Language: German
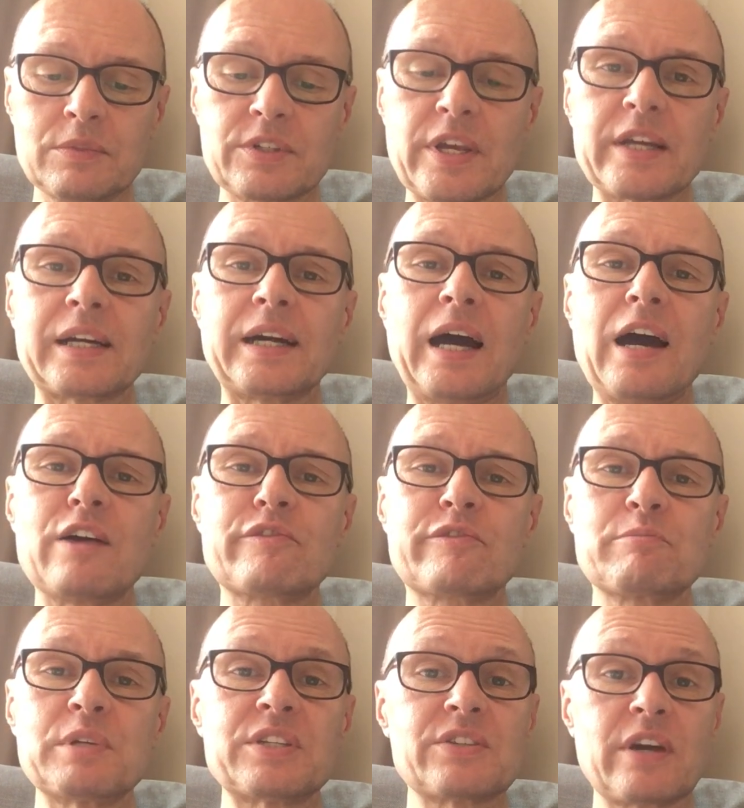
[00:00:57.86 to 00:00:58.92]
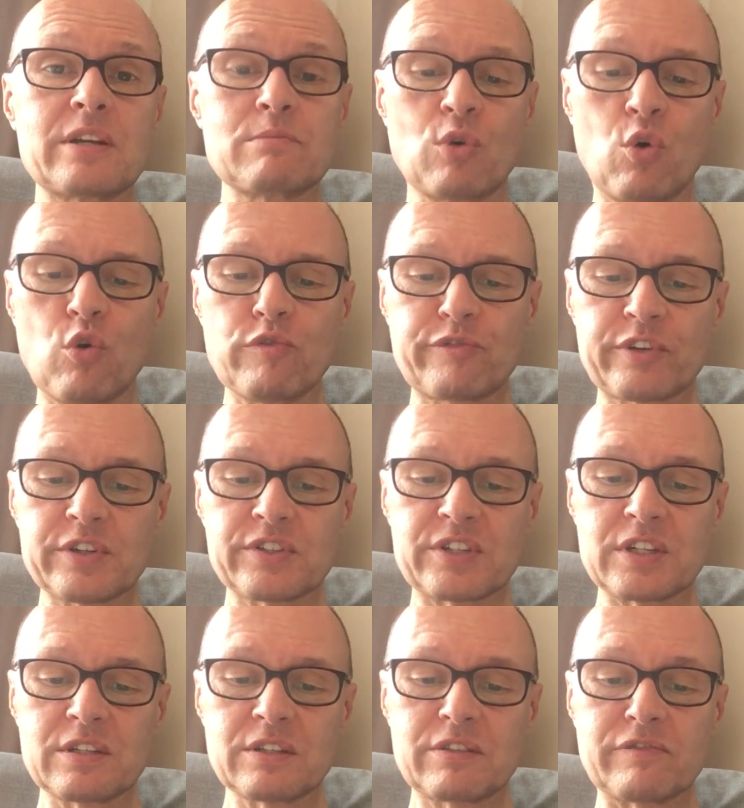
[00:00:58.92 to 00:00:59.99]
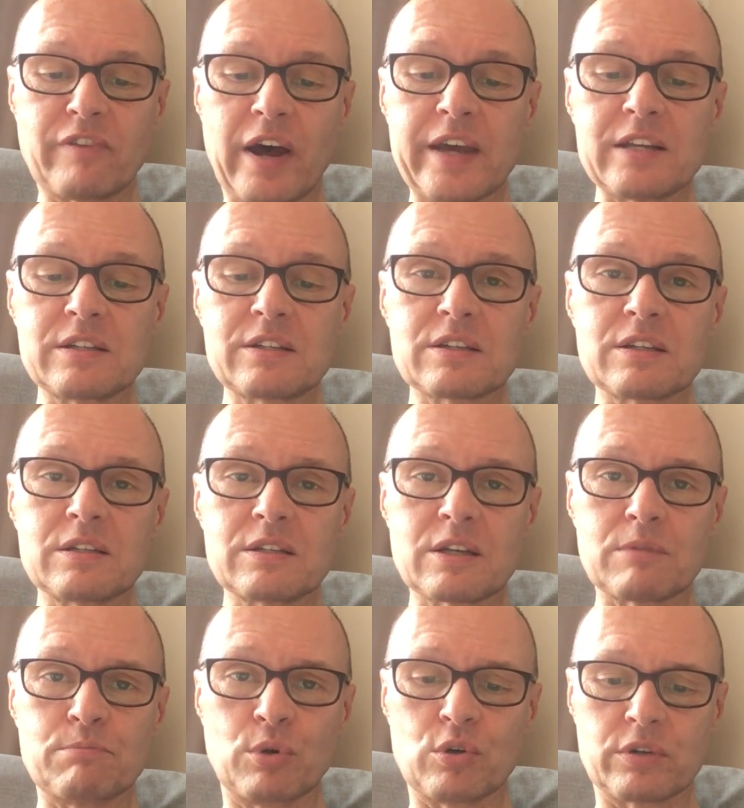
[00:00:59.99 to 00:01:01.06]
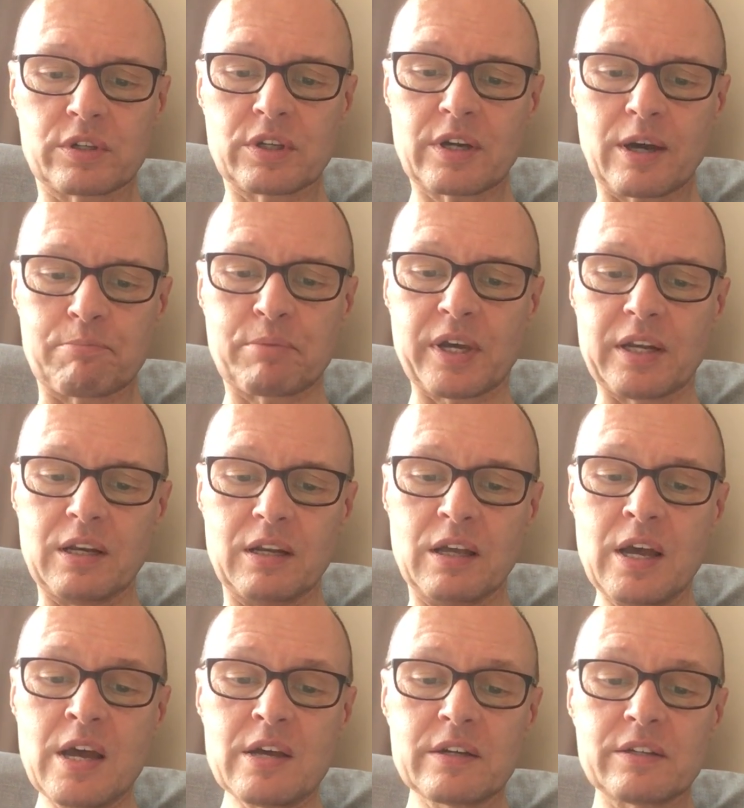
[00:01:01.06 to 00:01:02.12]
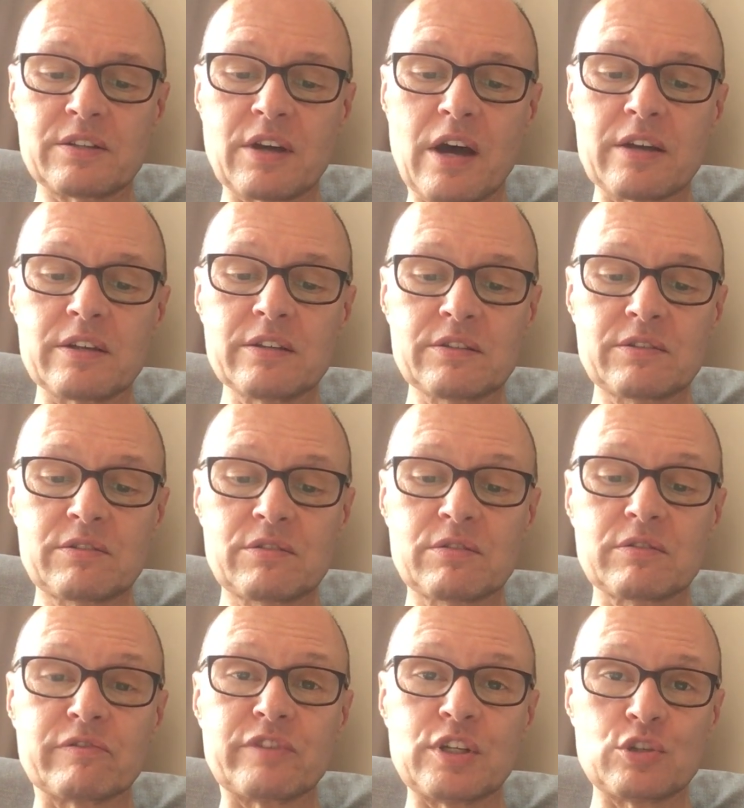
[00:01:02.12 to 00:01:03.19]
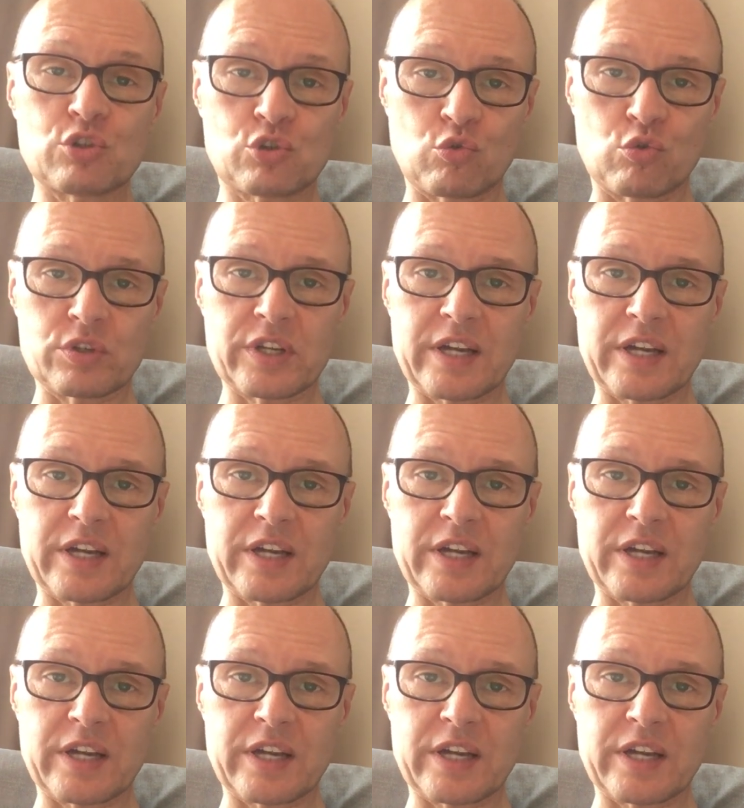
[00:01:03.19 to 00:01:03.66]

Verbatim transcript: Der Graf mit seinem Hofgesind weilt in der Burgkapell. Da ist, wie schon